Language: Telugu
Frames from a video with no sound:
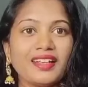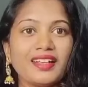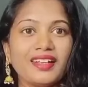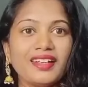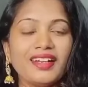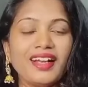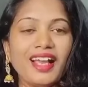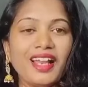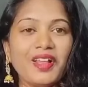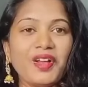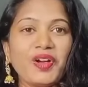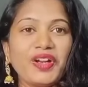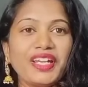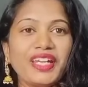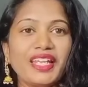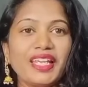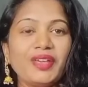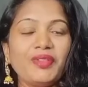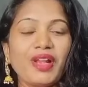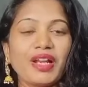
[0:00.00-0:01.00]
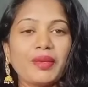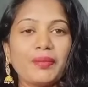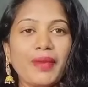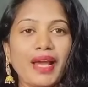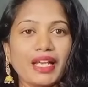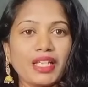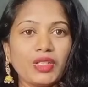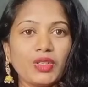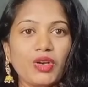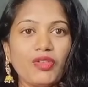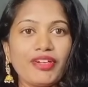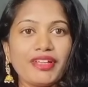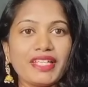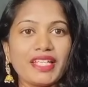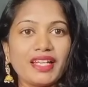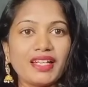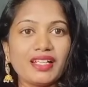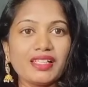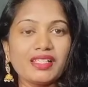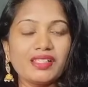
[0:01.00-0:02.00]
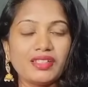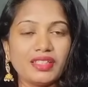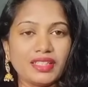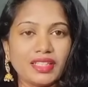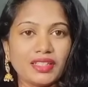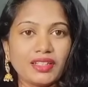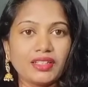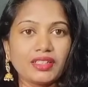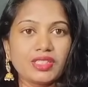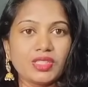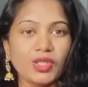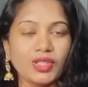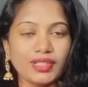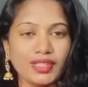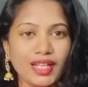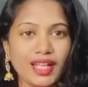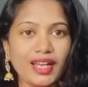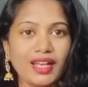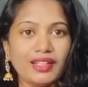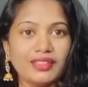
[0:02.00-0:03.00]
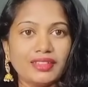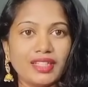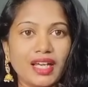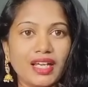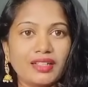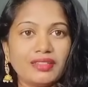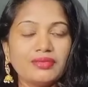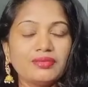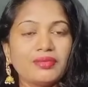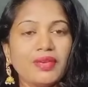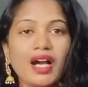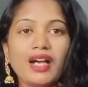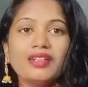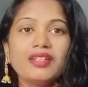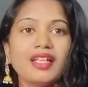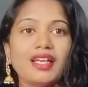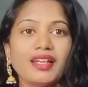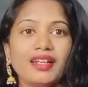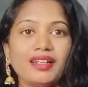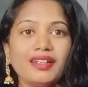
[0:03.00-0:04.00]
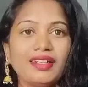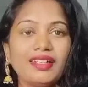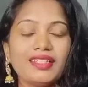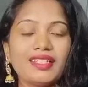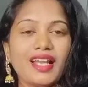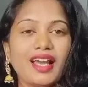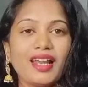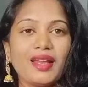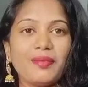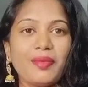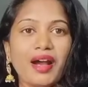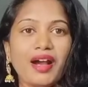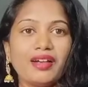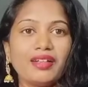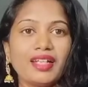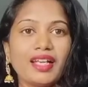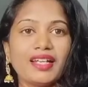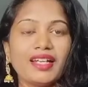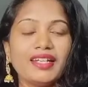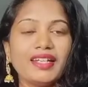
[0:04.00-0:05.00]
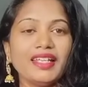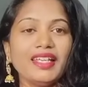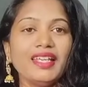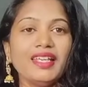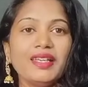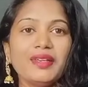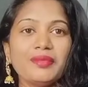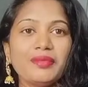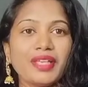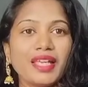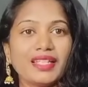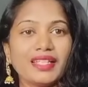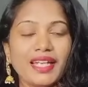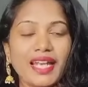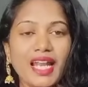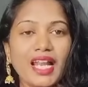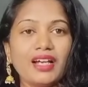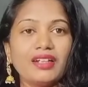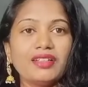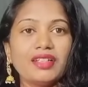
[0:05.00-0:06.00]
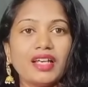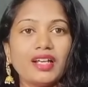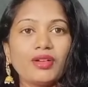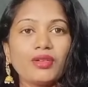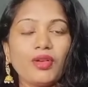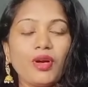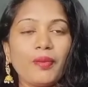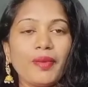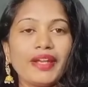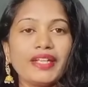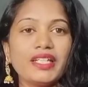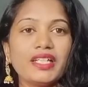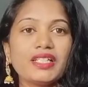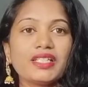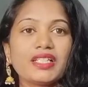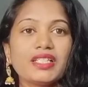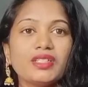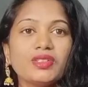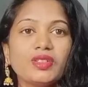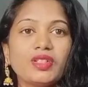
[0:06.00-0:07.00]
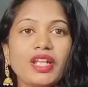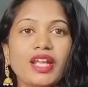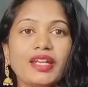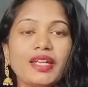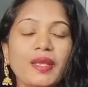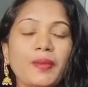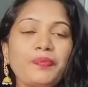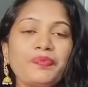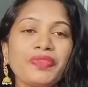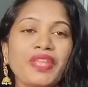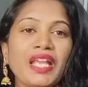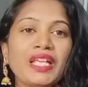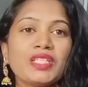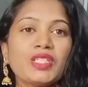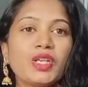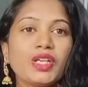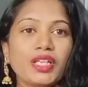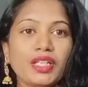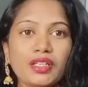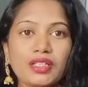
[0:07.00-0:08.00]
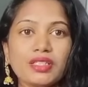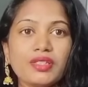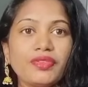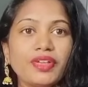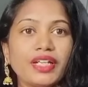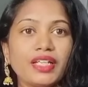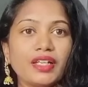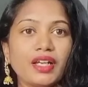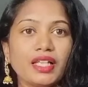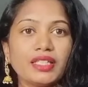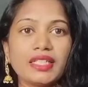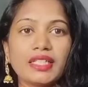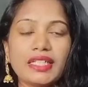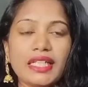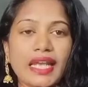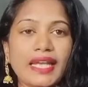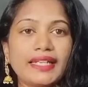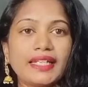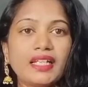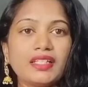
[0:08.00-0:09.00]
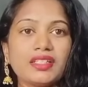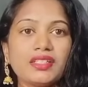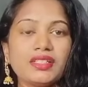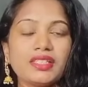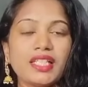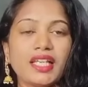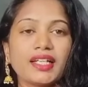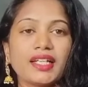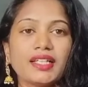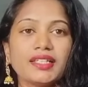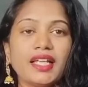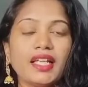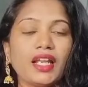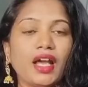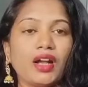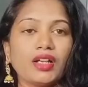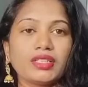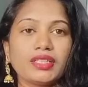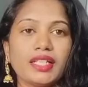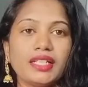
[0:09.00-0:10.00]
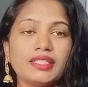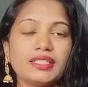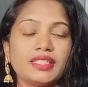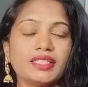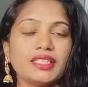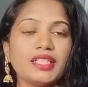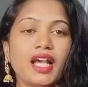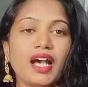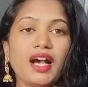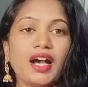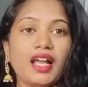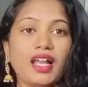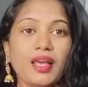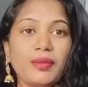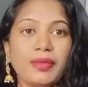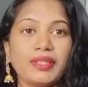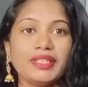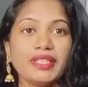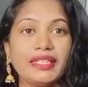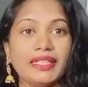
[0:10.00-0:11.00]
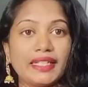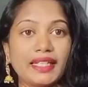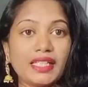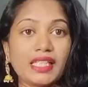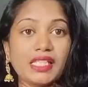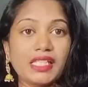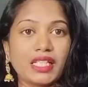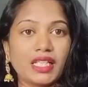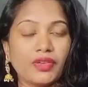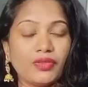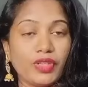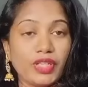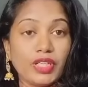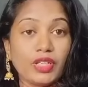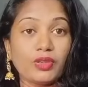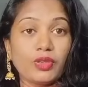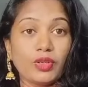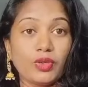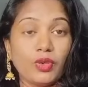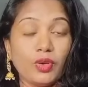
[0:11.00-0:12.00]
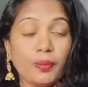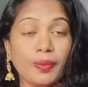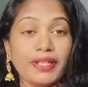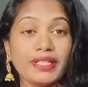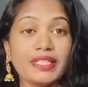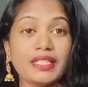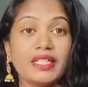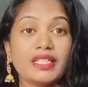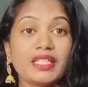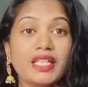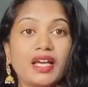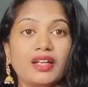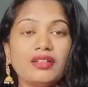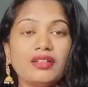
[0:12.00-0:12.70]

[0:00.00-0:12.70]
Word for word: హలో అండి వెల్కమ్ బ్యాక్ టు అవర్ ఛానల్ సునీత టాక్స్ అందరూ ఎలా ఉన్నారు బాగున్నారా నేను చాలా బాగున్నానండి మీ అందరు ఎలా ఉన్నారో కామెంట్ చేస్తూ ఉండండి సో ఈరోజు వీడియో అందరు టైటిల్ చూశారు కదా నాకు తెలిసి చాలా మంది ఇంట్రెస్టింగ్గా వీడియో కూడా ఓపెన్ చేశారు